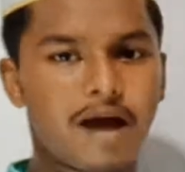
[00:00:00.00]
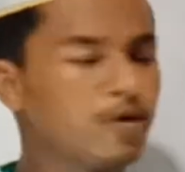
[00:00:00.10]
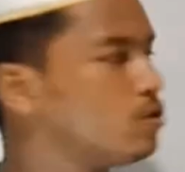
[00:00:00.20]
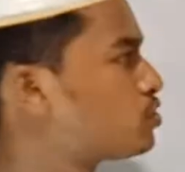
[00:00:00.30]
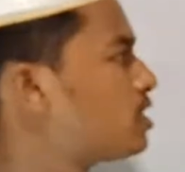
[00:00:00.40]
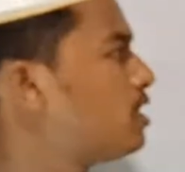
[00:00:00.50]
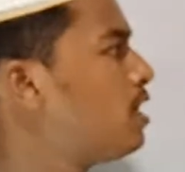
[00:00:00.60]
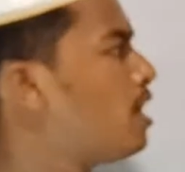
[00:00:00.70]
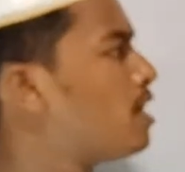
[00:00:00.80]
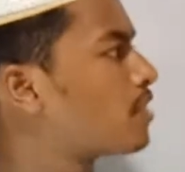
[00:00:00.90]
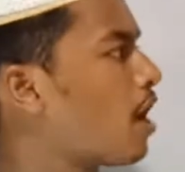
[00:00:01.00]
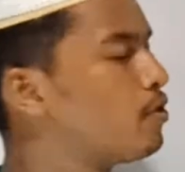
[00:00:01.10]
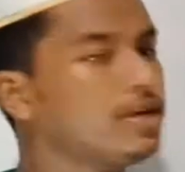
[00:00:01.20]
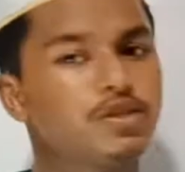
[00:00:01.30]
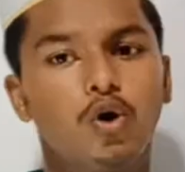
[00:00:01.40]
নাম হচ্ছে
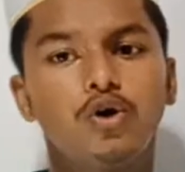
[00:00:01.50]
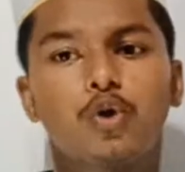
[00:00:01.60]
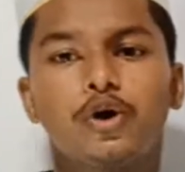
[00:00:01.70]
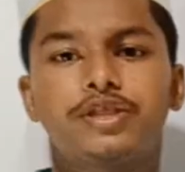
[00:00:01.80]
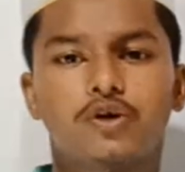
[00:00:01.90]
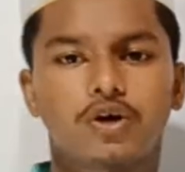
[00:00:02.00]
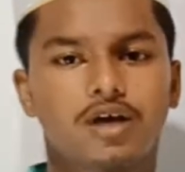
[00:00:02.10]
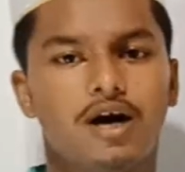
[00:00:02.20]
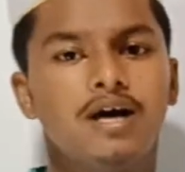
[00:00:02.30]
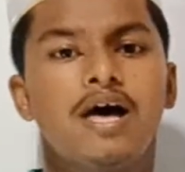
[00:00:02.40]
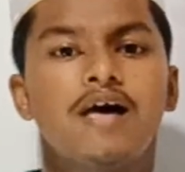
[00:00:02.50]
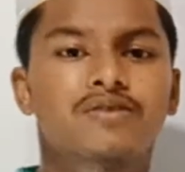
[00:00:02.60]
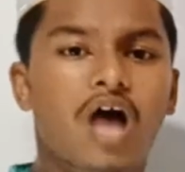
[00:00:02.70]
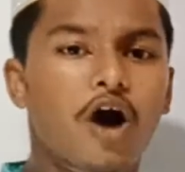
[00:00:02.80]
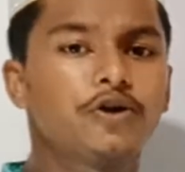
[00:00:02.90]
তাওহিদ ও নৈতিকতা
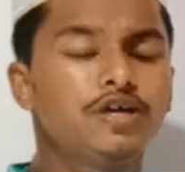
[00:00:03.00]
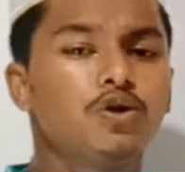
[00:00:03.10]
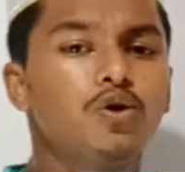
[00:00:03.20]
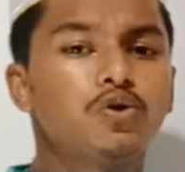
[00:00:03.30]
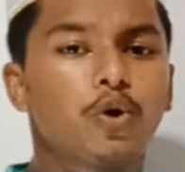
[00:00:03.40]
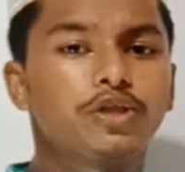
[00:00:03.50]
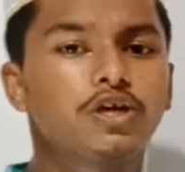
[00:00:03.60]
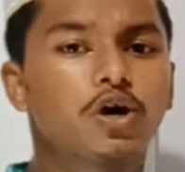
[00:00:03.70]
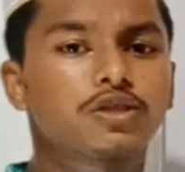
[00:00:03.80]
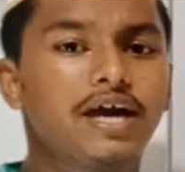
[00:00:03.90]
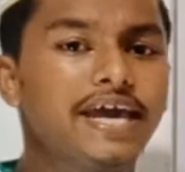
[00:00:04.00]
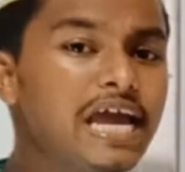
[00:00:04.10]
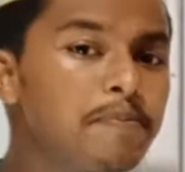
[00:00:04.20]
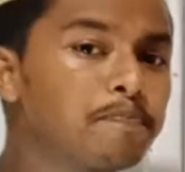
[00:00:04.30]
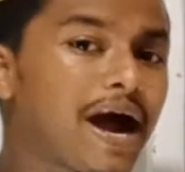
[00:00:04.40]
তাওহিদ ও নৈতিকতা
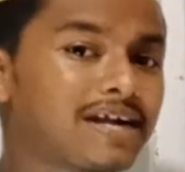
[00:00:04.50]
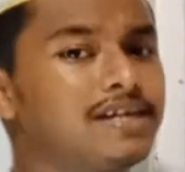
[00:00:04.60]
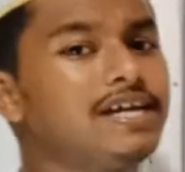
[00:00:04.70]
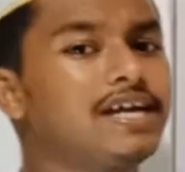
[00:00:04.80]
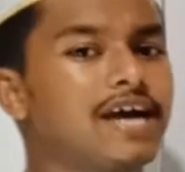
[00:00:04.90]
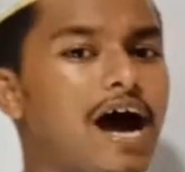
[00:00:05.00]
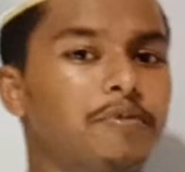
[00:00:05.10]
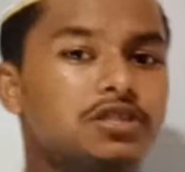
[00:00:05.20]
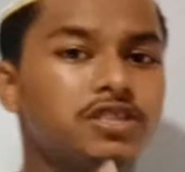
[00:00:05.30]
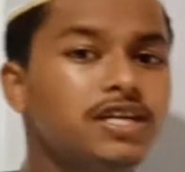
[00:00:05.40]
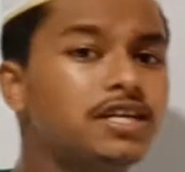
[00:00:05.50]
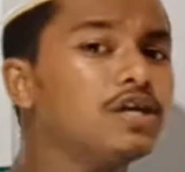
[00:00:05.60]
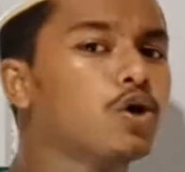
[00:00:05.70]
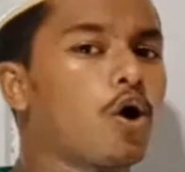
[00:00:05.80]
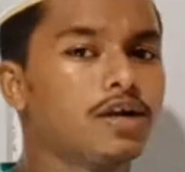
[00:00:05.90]
এই পাঠটিকে আমি তিনটি
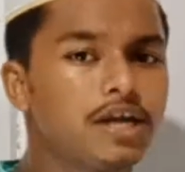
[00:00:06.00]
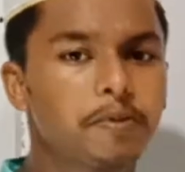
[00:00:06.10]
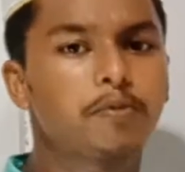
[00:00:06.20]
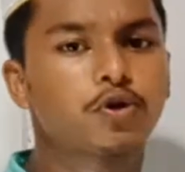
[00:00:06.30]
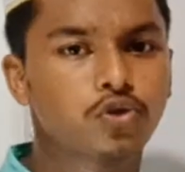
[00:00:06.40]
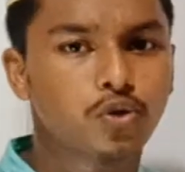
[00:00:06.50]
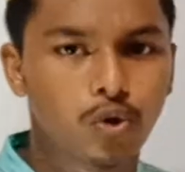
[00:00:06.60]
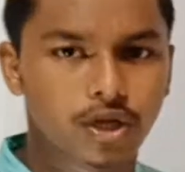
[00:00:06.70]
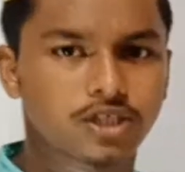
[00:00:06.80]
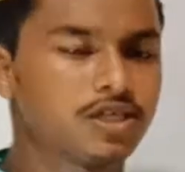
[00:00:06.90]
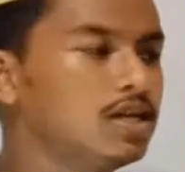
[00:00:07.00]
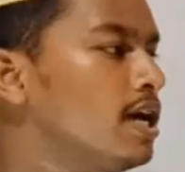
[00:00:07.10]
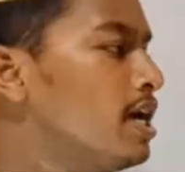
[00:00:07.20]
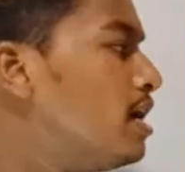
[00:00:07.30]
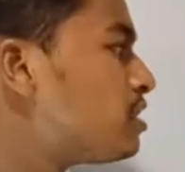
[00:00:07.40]
খণ্ডে বিভক্ত করেছি
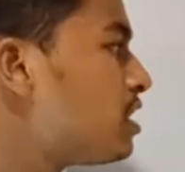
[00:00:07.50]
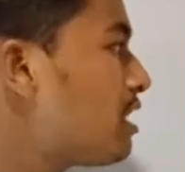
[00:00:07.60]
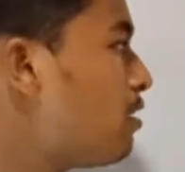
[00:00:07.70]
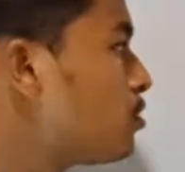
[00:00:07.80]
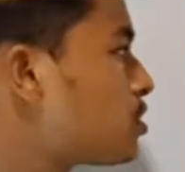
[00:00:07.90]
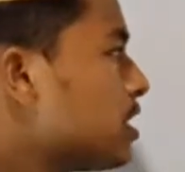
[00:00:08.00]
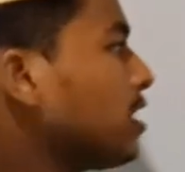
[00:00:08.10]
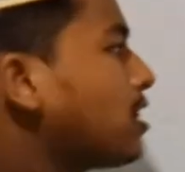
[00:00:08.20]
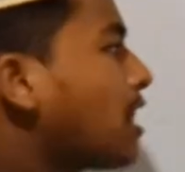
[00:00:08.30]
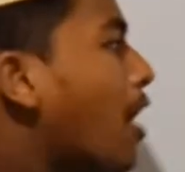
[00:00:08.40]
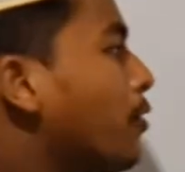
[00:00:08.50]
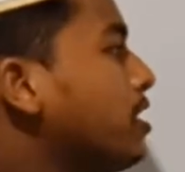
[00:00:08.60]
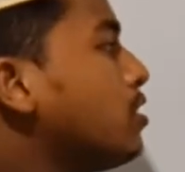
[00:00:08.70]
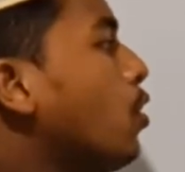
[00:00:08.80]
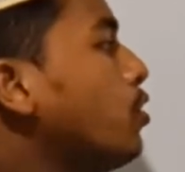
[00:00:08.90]
সেটা হচ্ছে
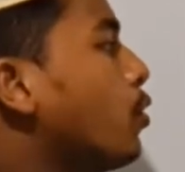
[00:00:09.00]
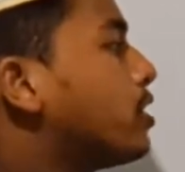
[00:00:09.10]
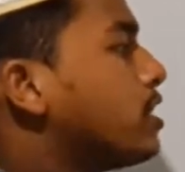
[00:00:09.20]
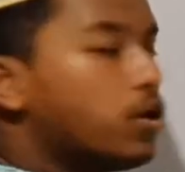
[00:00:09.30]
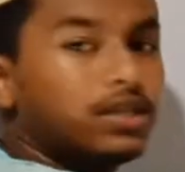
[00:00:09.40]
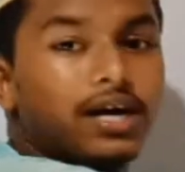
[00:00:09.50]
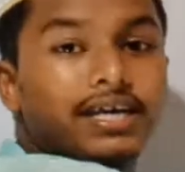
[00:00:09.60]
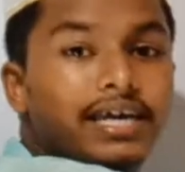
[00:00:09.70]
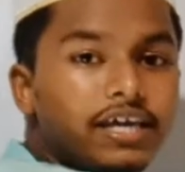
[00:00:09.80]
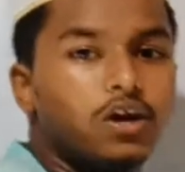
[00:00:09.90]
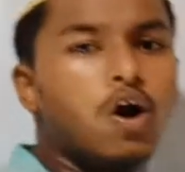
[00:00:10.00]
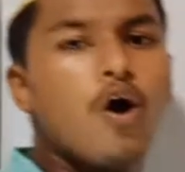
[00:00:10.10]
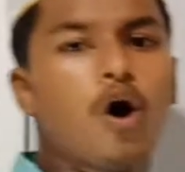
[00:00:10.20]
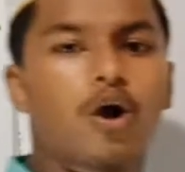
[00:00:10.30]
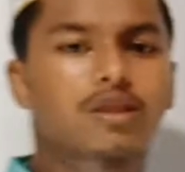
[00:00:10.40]
তাওহিদ ও নৈতিকতা কি
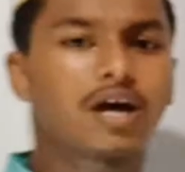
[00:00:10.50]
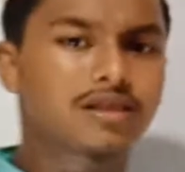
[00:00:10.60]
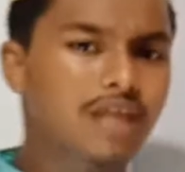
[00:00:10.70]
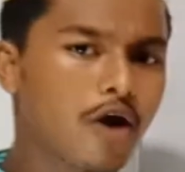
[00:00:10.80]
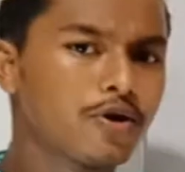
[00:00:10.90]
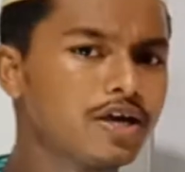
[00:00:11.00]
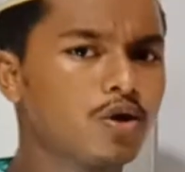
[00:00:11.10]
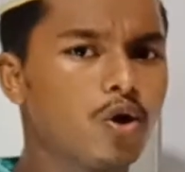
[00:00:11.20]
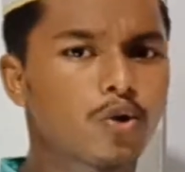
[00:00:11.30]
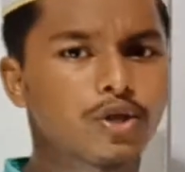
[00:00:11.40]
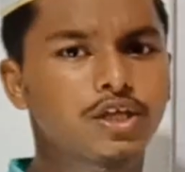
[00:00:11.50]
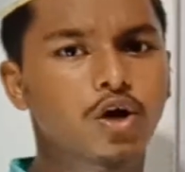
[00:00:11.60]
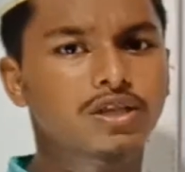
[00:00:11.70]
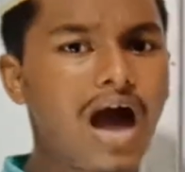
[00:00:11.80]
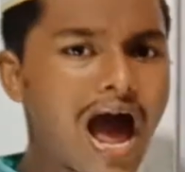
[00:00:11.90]
অর্থাৎ তাওহিদ ও
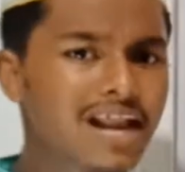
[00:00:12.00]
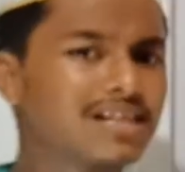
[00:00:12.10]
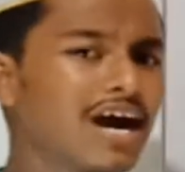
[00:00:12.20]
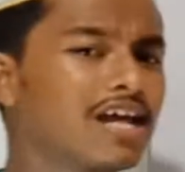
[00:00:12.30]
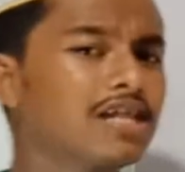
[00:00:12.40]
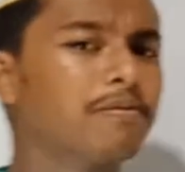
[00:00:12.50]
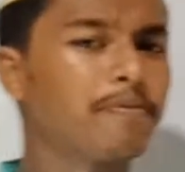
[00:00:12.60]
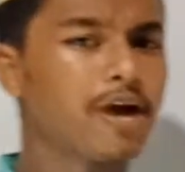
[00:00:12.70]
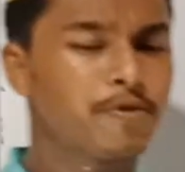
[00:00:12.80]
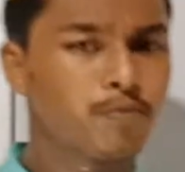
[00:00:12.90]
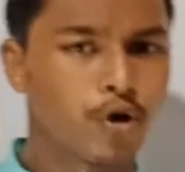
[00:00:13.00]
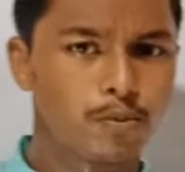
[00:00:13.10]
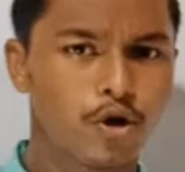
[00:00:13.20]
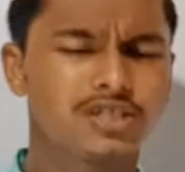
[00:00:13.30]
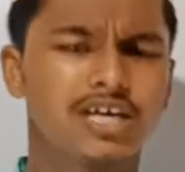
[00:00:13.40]
নৈতিকতা আলাদা আলাদাভাবে আমি
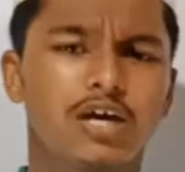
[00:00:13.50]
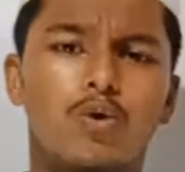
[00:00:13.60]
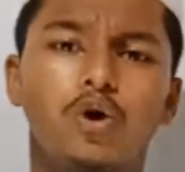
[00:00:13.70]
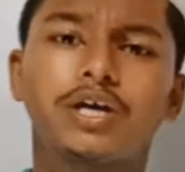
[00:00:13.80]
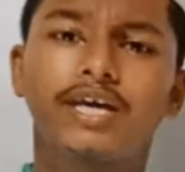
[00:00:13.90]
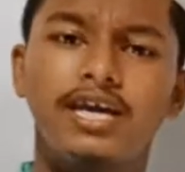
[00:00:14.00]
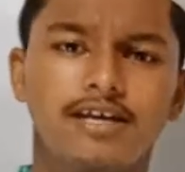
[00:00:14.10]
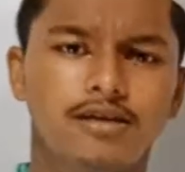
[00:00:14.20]
বলবো যে এগুলো কি